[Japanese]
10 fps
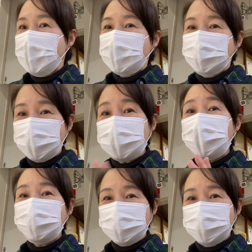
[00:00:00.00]
助家
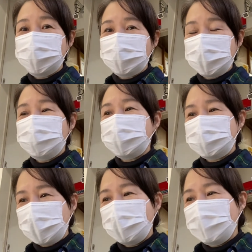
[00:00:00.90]
難を作るようになりまし
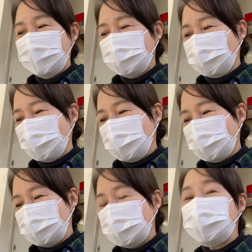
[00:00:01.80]
て、その、
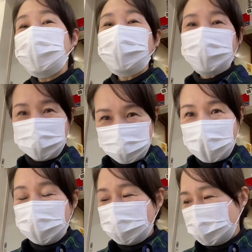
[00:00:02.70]
仕入れのことと
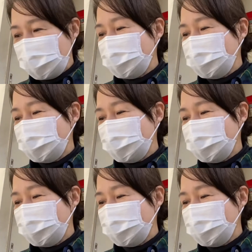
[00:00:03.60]
か、ね、